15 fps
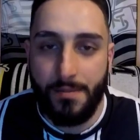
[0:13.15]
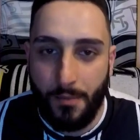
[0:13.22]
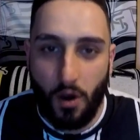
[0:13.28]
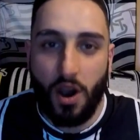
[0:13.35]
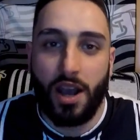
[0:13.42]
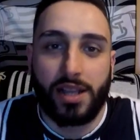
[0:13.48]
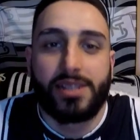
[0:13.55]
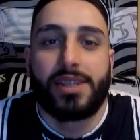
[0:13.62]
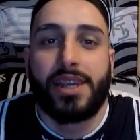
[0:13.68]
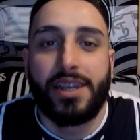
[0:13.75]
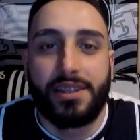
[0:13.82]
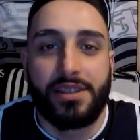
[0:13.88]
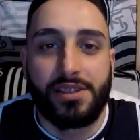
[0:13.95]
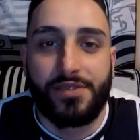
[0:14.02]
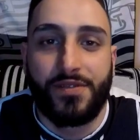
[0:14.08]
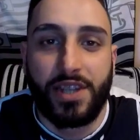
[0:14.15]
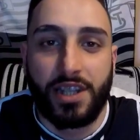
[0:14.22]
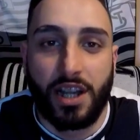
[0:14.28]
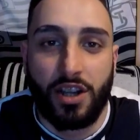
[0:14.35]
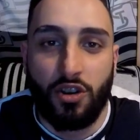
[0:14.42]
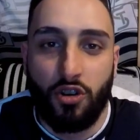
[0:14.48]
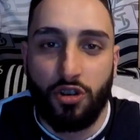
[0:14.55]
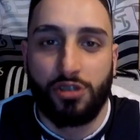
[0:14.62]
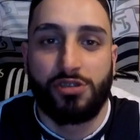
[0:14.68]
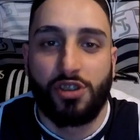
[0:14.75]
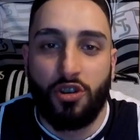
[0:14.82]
Morgen geht es wieder los.